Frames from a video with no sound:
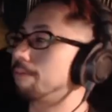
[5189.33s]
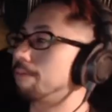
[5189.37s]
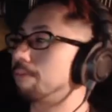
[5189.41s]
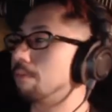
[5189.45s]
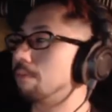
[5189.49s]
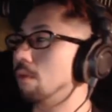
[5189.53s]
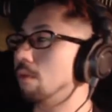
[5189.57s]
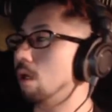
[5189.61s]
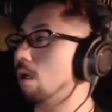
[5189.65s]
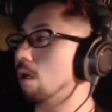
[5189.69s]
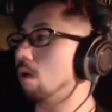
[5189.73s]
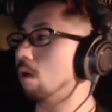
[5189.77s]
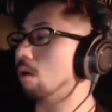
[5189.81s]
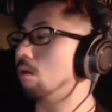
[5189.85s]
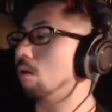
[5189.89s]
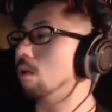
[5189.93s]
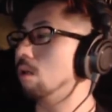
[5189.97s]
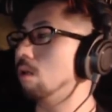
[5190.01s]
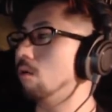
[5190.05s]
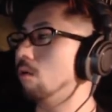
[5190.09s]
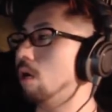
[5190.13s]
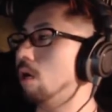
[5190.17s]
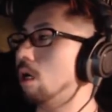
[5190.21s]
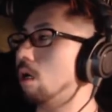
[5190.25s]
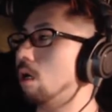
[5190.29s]
なんか
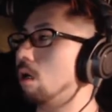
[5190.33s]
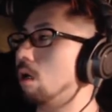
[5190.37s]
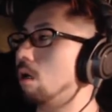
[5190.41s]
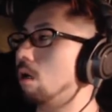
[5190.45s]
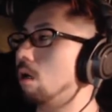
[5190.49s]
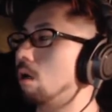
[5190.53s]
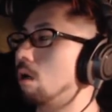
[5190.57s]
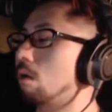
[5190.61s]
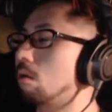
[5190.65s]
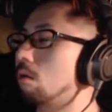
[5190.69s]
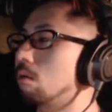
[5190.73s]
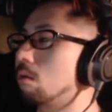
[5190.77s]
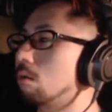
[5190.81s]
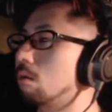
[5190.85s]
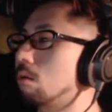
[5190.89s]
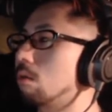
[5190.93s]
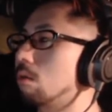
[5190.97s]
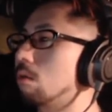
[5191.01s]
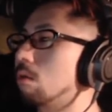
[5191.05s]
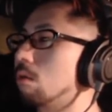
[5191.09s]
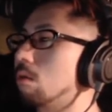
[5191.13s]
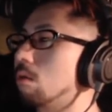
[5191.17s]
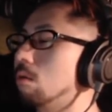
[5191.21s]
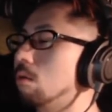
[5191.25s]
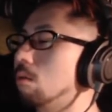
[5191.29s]
違和感がある。
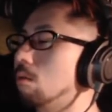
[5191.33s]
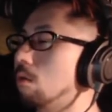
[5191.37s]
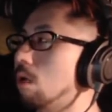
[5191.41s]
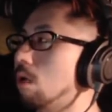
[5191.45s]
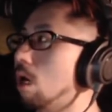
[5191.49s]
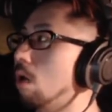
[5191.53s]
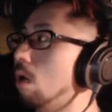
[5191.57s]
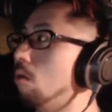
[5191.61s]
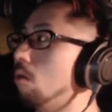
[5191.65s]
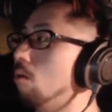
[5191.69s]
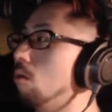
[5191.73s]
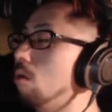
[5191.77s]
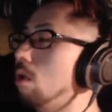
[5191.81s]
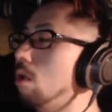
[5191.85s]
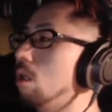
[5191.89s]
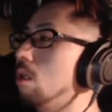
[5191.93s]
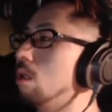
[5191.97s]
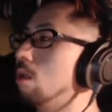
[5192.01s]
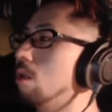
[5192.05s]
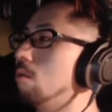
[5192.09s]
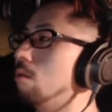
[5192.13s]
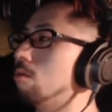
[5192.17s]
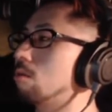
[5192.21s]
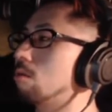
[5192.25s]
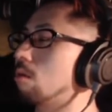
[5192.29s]
もうかっこいい
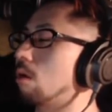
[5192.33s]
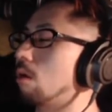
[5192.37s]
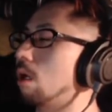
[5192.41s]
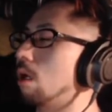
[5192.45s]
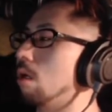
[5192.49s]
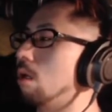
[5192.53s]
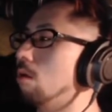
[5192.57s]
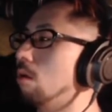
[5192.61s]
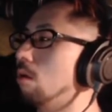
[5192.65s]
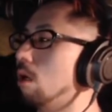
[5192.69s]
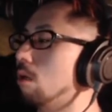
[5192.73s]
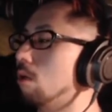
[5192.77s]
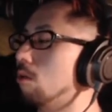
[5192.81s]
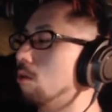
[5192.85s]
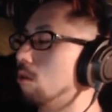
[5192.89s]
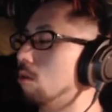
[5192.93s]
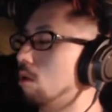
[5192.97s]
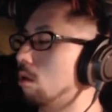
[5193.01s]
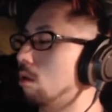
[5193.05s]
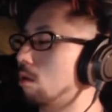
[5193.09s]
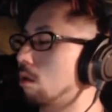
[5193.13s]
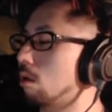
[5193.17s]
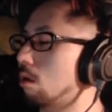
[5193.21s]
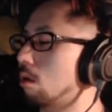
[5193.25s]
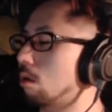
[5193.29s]
デブとかいるはずな
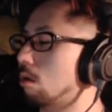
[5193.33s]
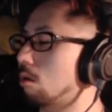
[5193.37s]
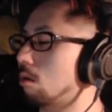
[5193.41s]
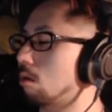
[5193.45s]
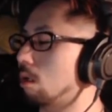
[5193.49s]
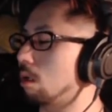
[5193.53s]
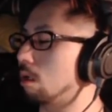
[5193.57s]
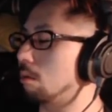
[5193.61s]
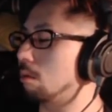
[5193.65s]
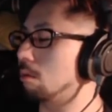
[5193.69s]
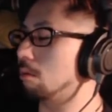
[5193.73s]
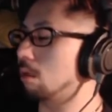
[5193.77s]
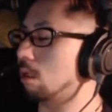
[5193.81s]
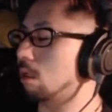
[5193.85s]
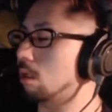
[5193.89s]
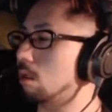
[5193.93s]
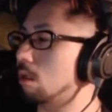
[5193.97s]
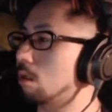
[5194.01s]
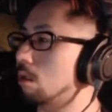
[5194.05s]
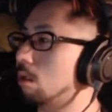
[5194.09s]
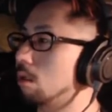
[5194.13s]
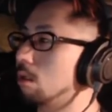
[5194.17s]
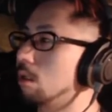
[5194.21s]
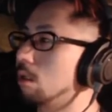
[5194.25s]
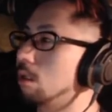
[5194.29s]
んだけどな、みたいな。
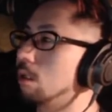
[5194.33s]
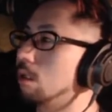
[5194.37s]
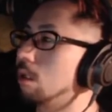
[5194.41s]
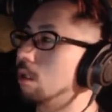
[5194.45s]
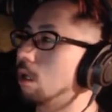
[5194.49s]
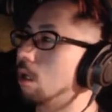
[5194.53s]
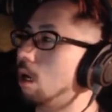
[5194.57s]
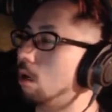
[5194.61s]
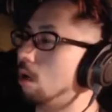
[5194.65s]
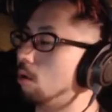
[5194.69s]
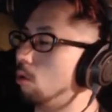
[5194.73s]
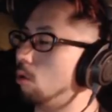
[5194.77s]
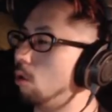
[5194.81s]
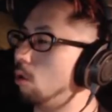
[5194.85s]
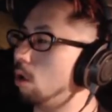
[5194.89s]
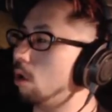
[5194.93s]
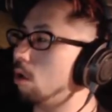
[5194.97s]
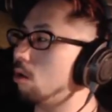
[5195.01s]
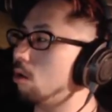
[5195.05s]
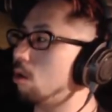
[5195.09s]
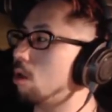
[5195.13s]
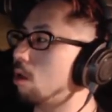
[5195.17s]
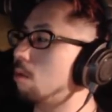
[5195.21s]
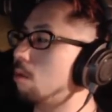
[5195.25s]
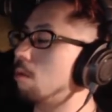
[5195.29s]
かっこ悪
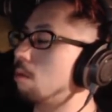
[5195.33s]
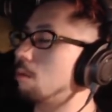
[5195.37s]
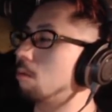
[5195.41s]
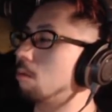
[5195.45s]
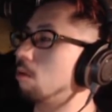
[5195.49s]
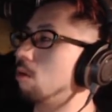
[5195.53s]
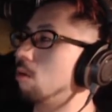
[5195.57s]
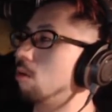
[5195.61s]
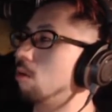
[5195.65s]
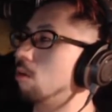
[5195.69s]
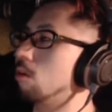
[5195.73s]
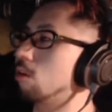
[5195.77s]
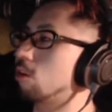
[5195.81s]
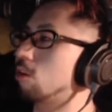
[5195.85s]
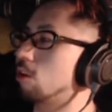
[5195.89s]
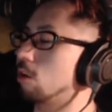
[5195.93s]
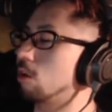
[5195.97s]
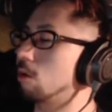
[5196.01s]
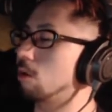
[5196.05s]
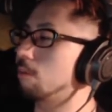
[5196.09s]
いデブもいるし。